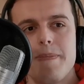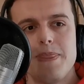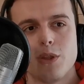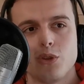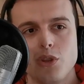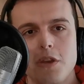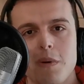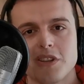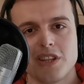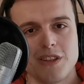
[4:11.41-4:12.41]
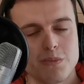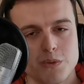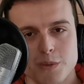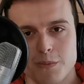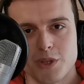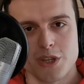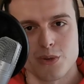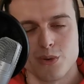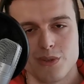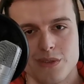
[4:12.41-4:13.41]
no to nie ma żadnych
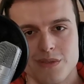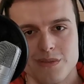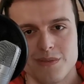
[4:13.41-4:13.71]
przeszkód,